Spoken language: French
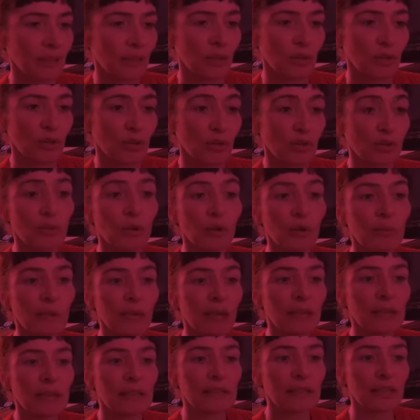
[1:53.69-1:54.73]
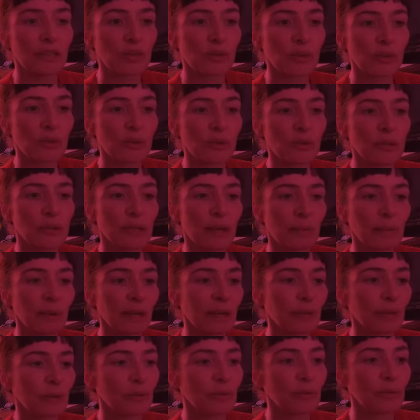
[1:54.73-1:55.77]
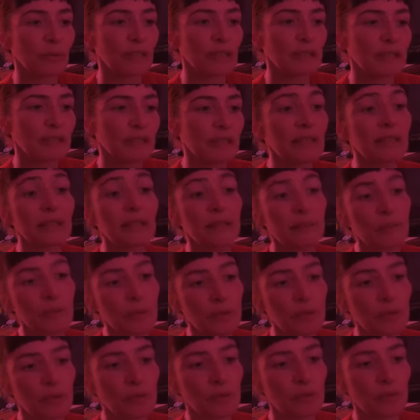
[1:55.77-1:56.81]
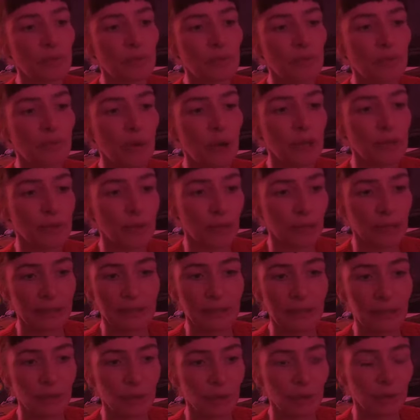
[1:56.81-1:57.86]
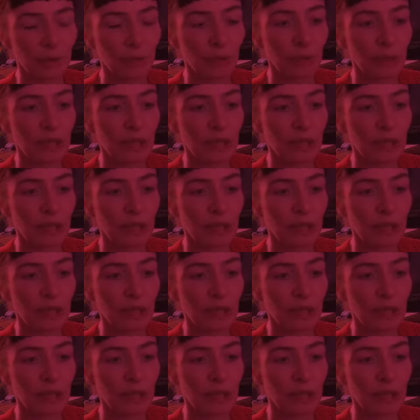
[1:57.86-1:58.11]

Je ne remarquais ces choses qu'après que le domestique, déposant son bougeoir sur la table de nuit,